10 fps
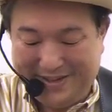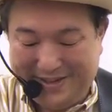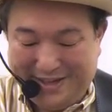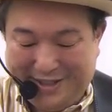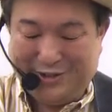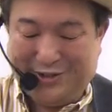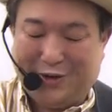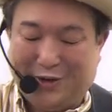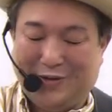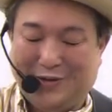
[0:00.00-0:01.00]
その
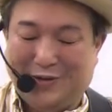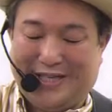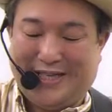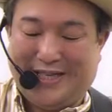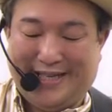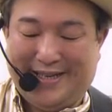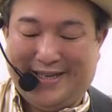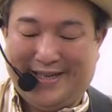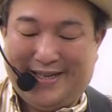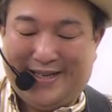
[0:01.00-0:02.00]
トゲを抜き、
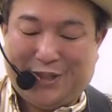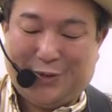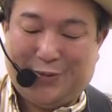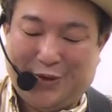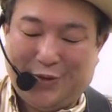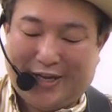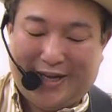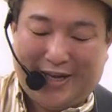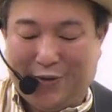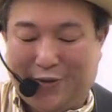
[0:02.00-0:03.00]
罪の
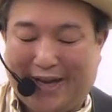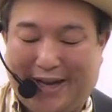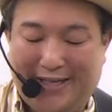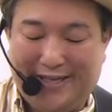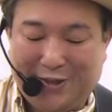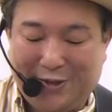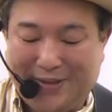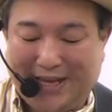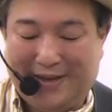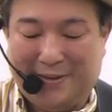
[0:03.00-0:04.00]
汚れを洗い清
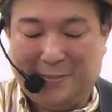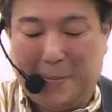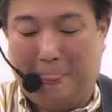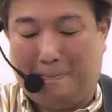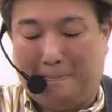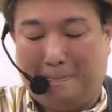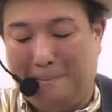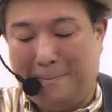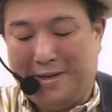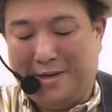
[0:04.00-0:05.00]
め、
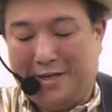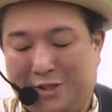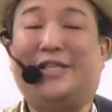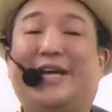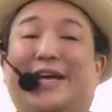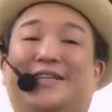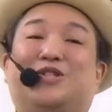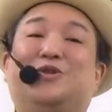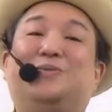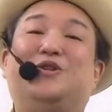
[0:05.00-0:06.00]
そして
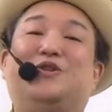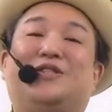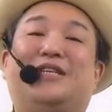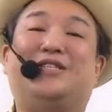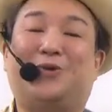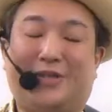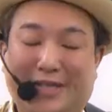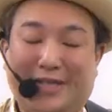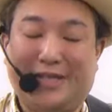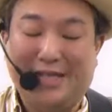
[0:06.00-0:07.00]
罪の性質を
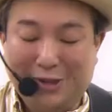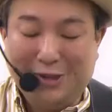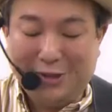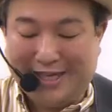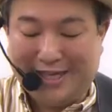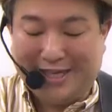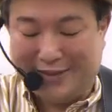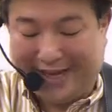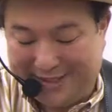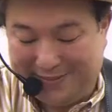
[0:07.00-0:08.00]
義の性質に変え
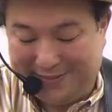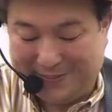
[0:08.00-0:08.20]
てしまう。